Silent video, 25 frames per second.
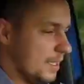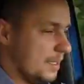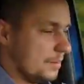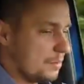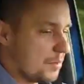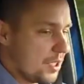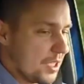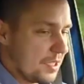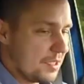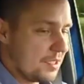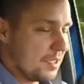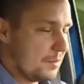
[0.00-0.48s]

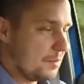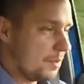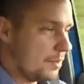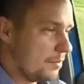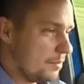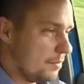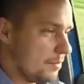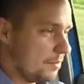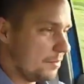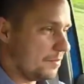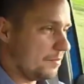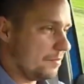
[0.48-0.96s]
przed sobą
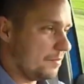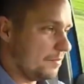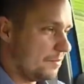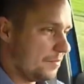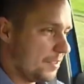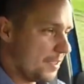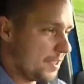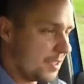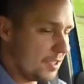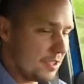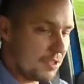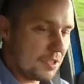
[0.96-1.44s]

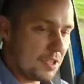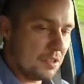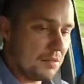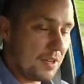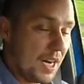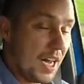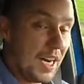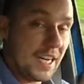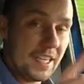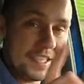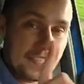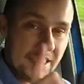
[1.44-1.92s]
wysoką,
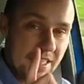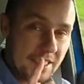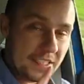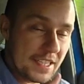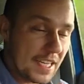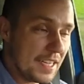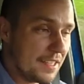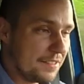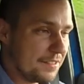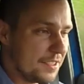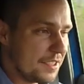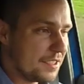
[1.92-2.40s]
ale nie tak